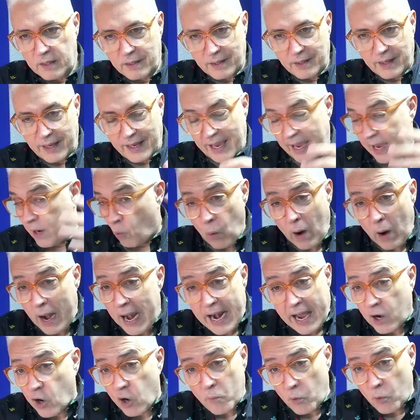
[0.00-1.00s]

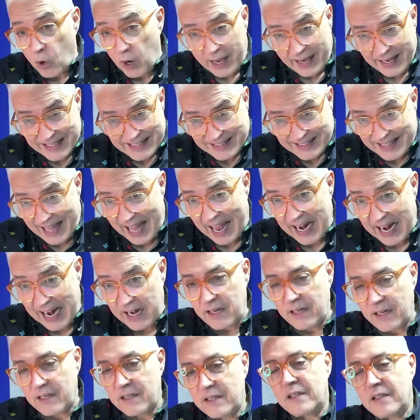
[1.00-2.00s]
Escuelas como la
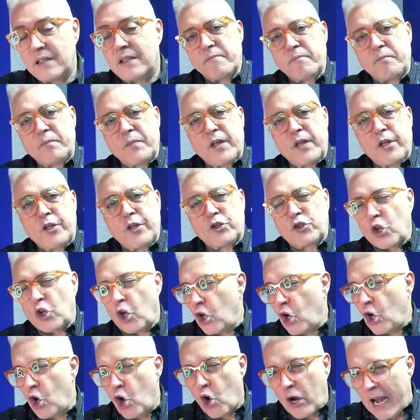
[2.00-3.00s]
Gestal,
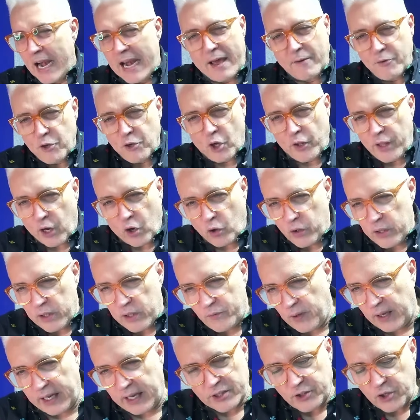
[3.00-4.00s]
todo lo que es la
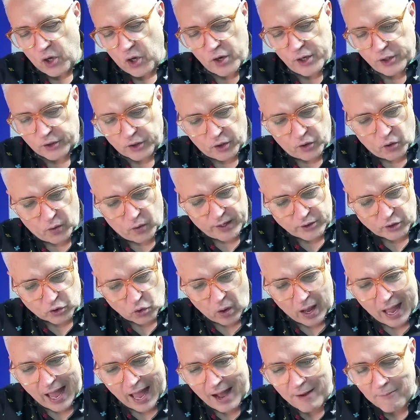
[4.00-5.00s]
biodecodificación y todo esto,
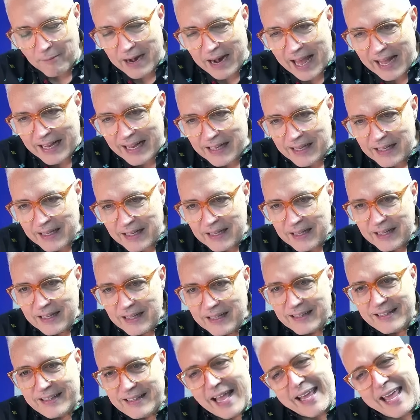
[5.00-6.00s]
hablan
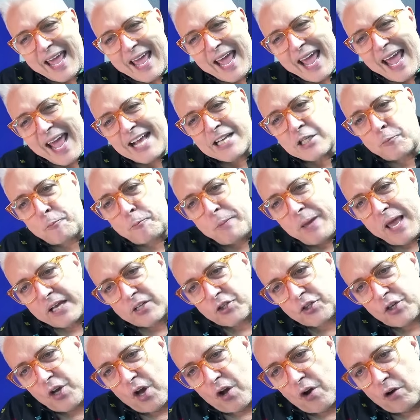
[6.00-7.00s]
de que
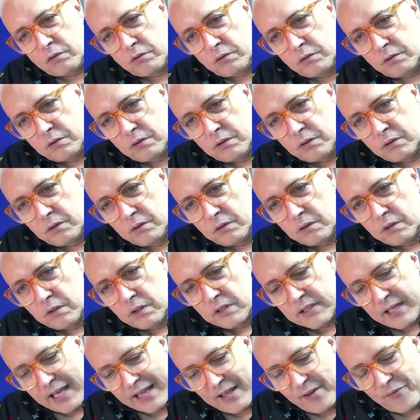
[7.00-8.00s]
expiación
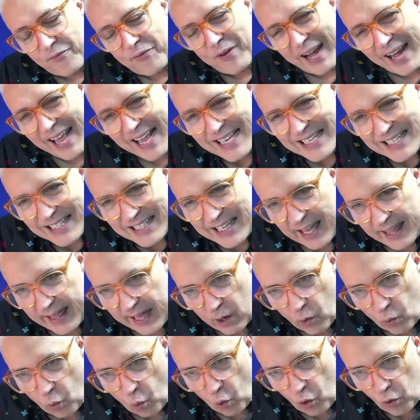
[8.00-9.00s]
se diferencia de
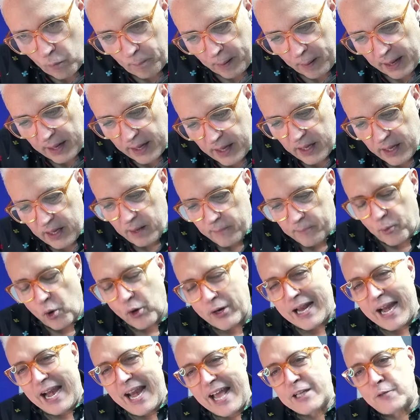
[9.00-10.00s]
culpa
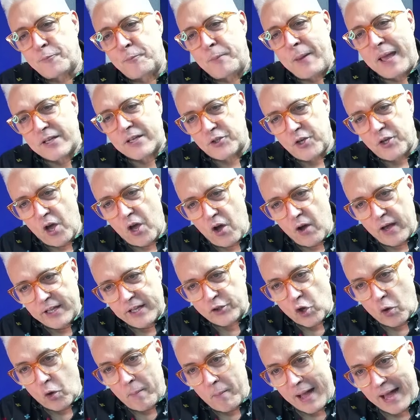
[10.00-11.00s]
porque la expiación es
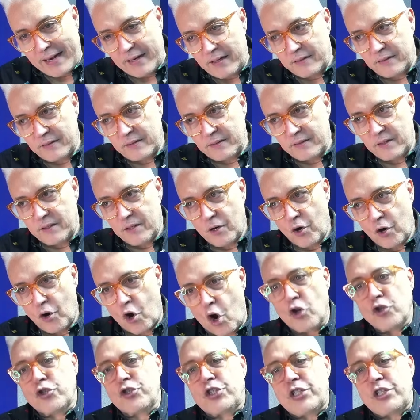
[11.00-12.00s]
tomar
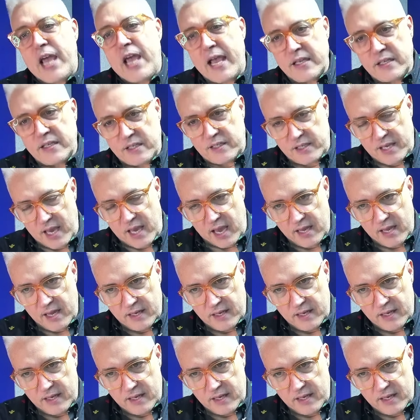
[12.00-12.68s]
conciencia